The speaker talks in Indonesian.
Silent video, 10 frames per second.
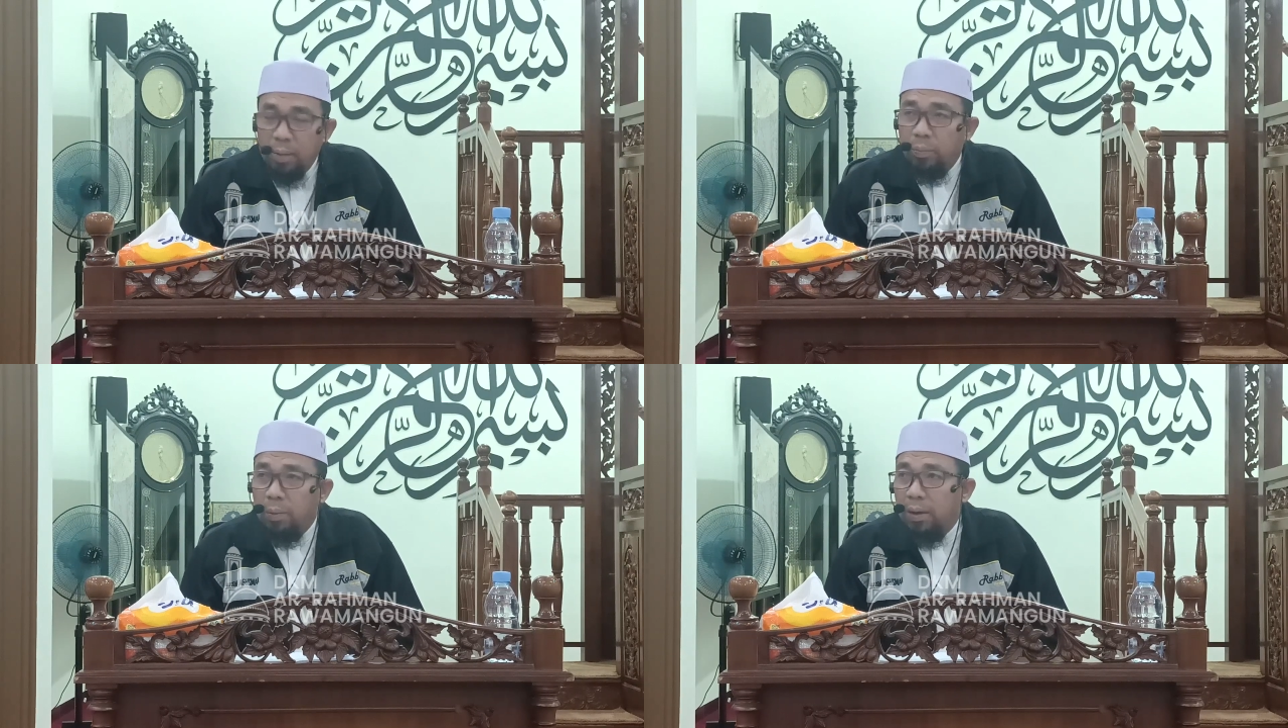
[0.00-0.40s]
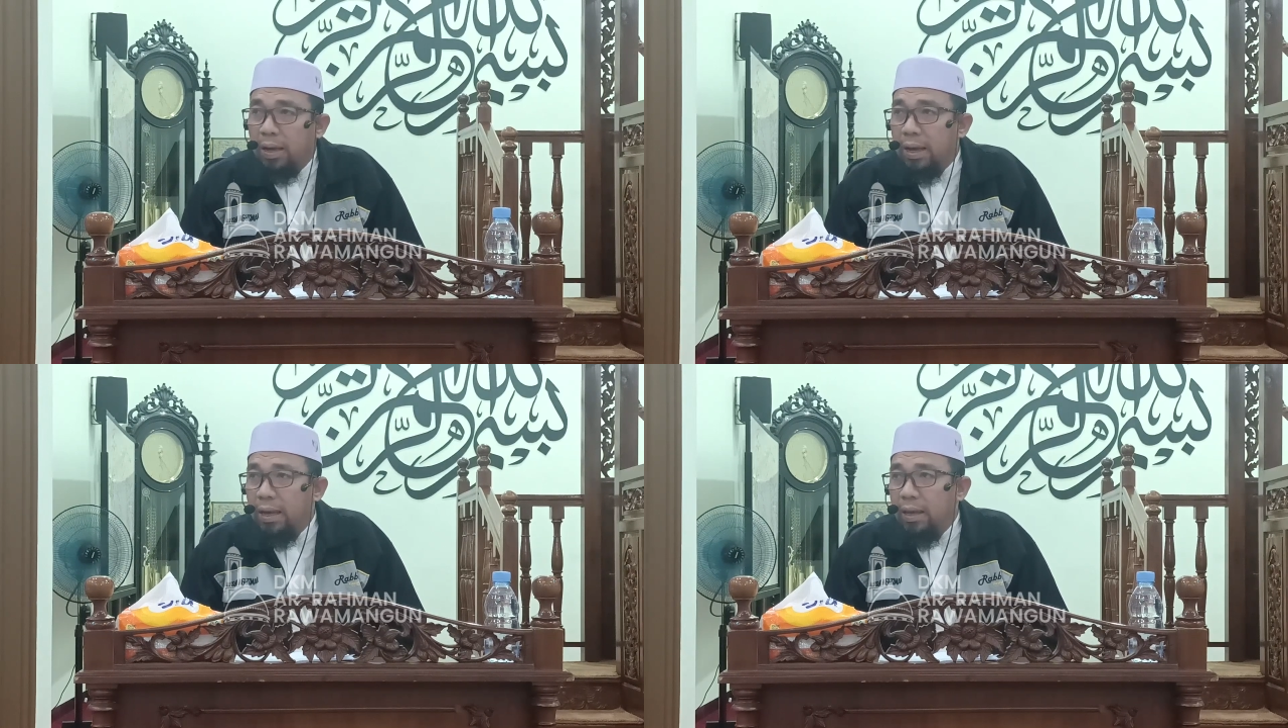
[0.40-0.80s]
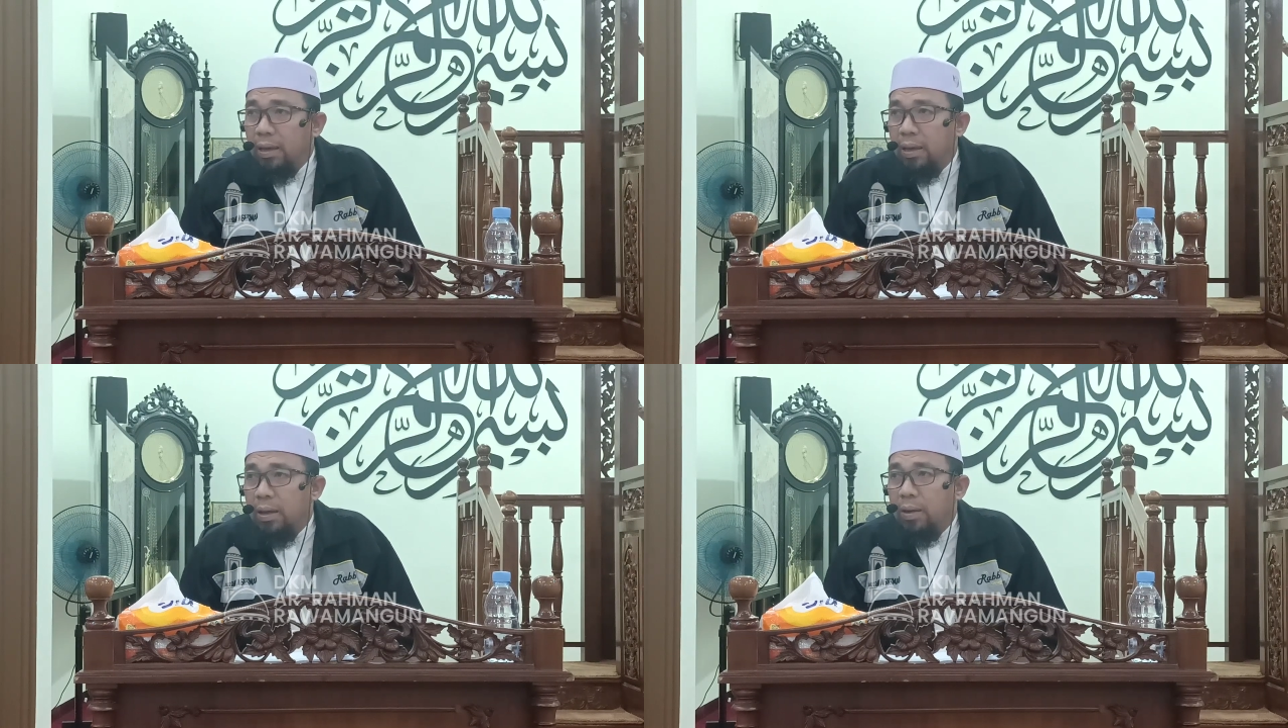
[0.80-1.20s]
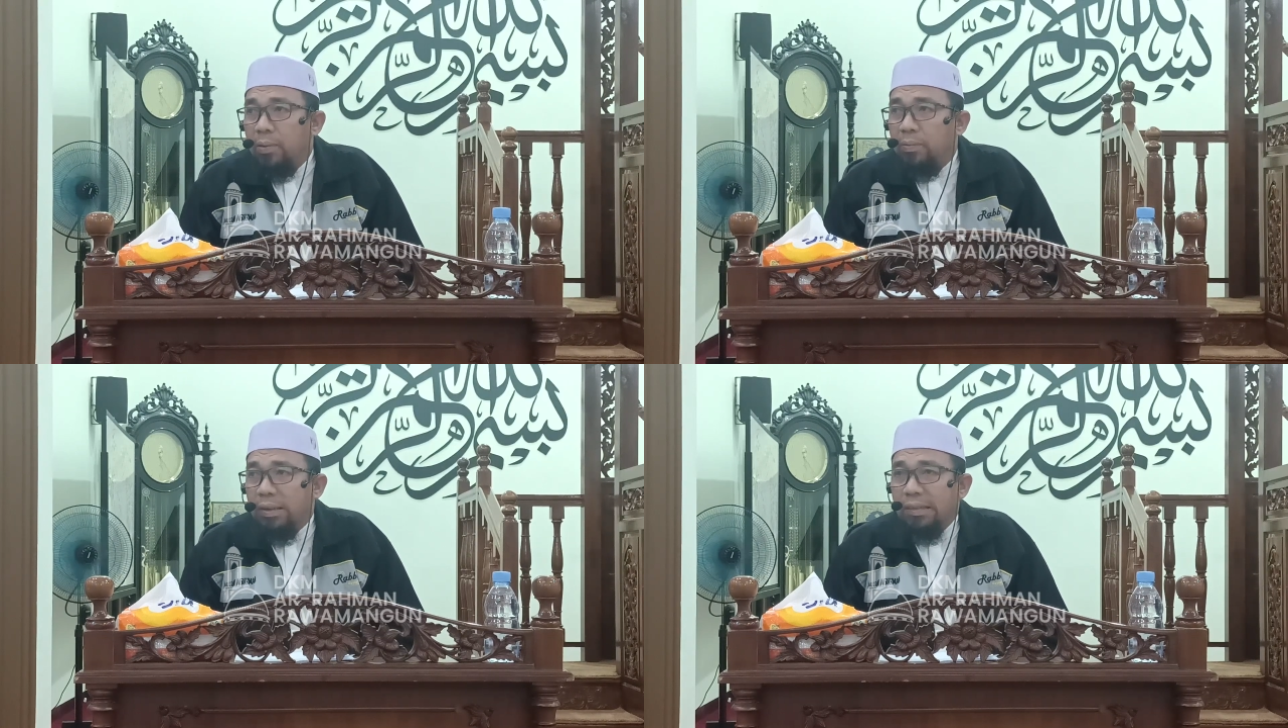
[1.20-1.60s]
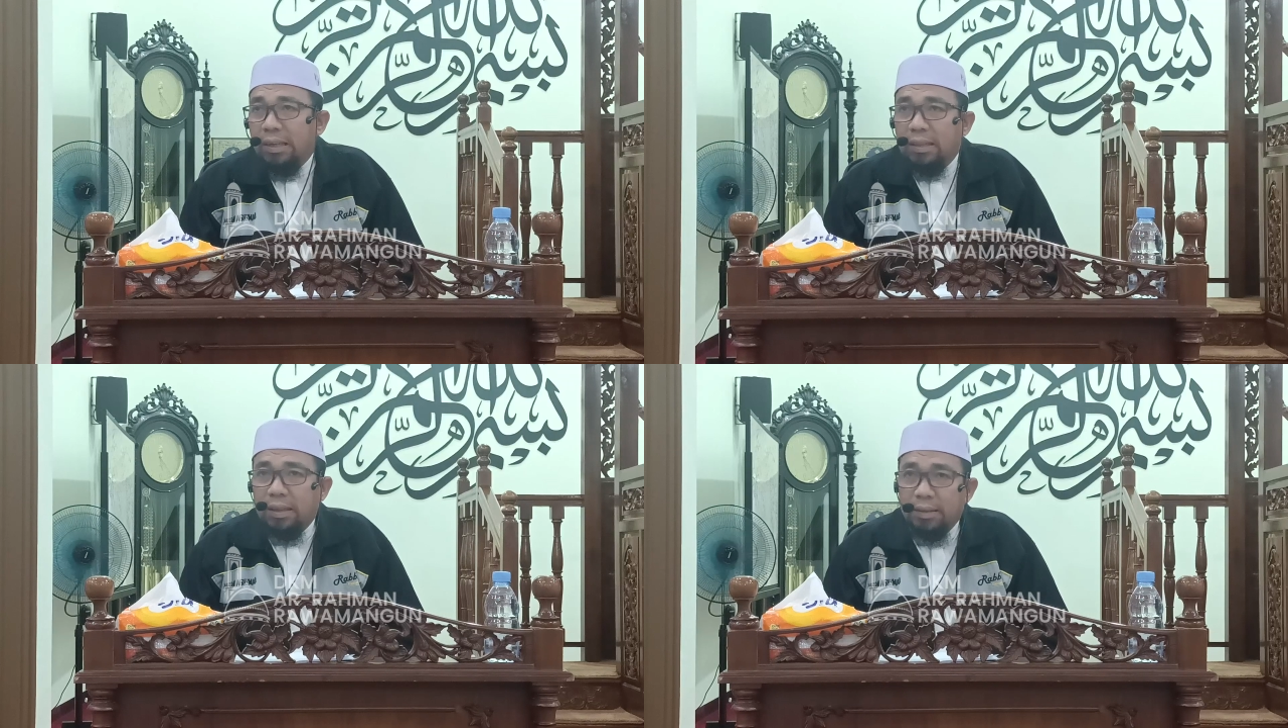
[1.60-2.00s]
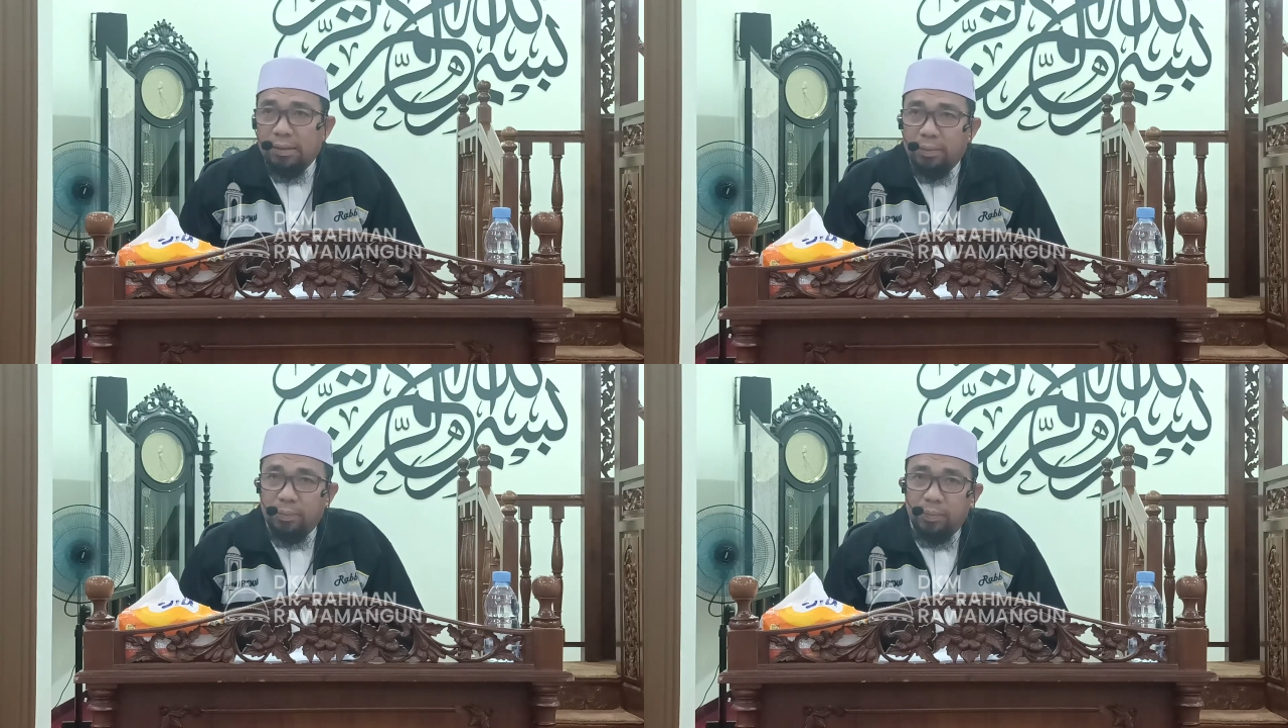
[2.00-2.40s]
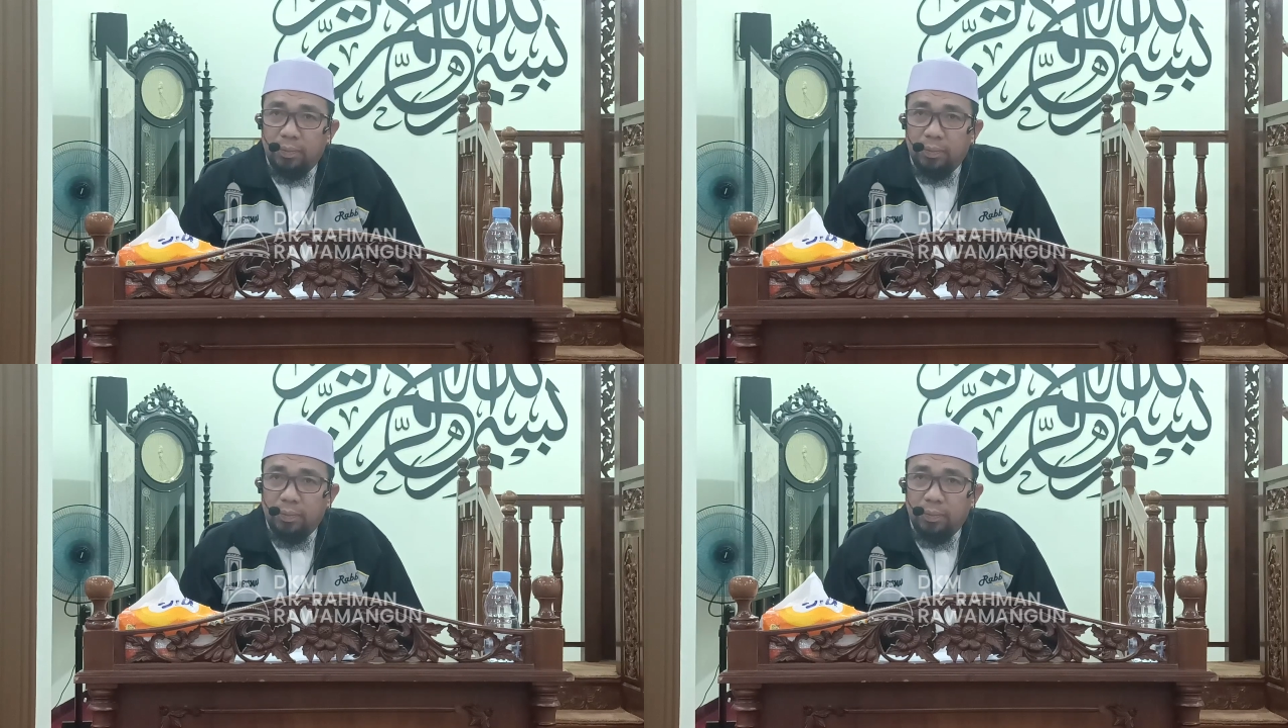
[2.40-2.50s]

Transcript: berbagai fasilitas